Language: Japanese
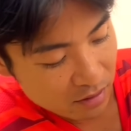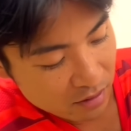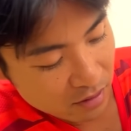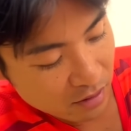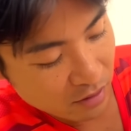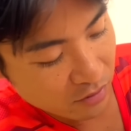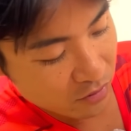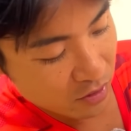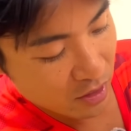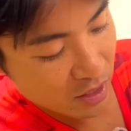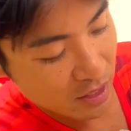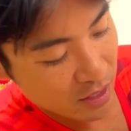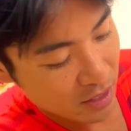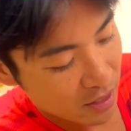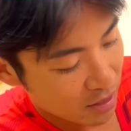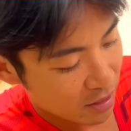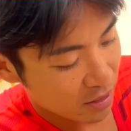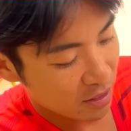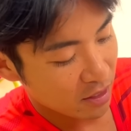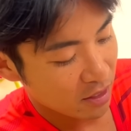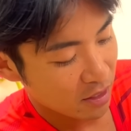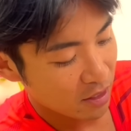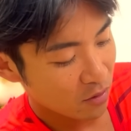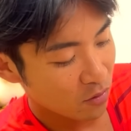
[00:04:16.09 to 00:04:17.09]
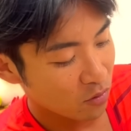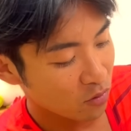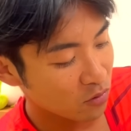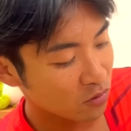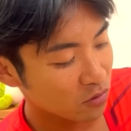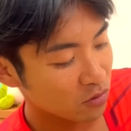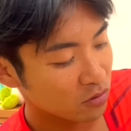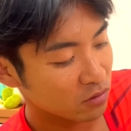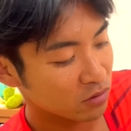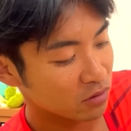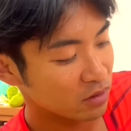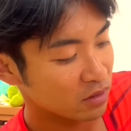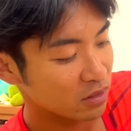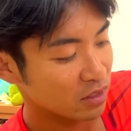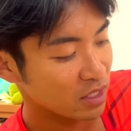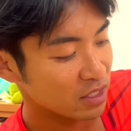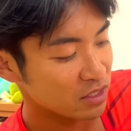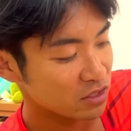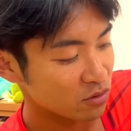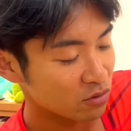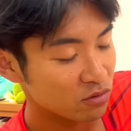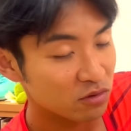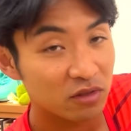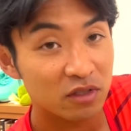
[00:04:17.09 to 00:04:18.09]
なので、えー、ここの
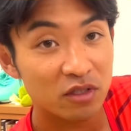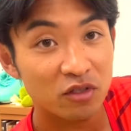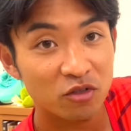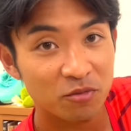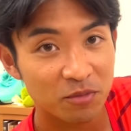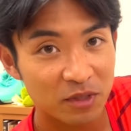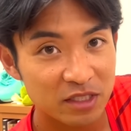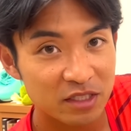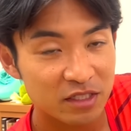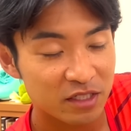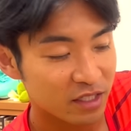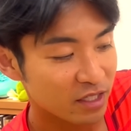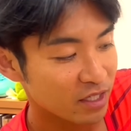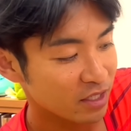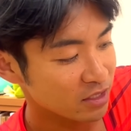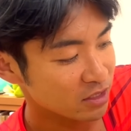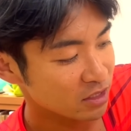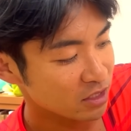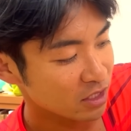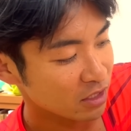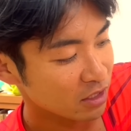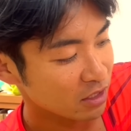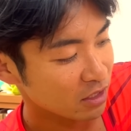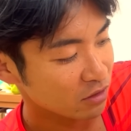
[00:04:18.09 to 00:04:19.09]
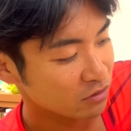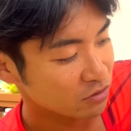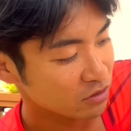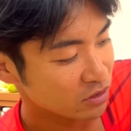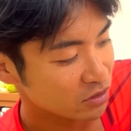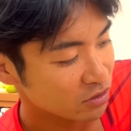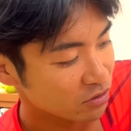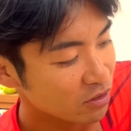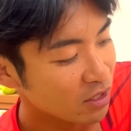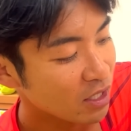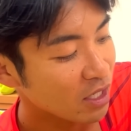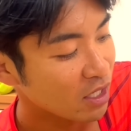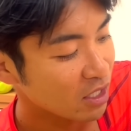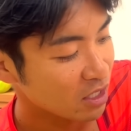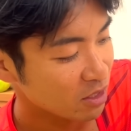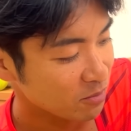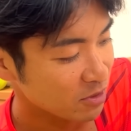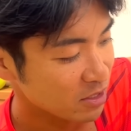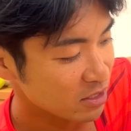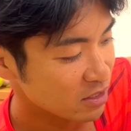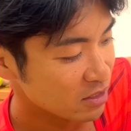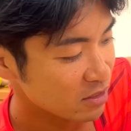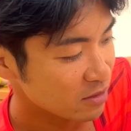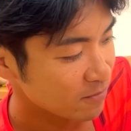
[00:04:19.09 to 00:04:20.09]
原則っていうのをまず理解していただく必要があり
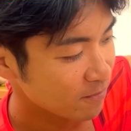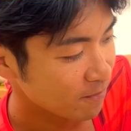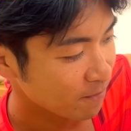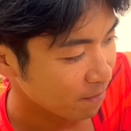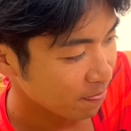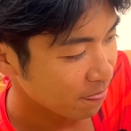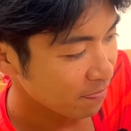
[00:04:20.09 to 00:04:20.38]
ます。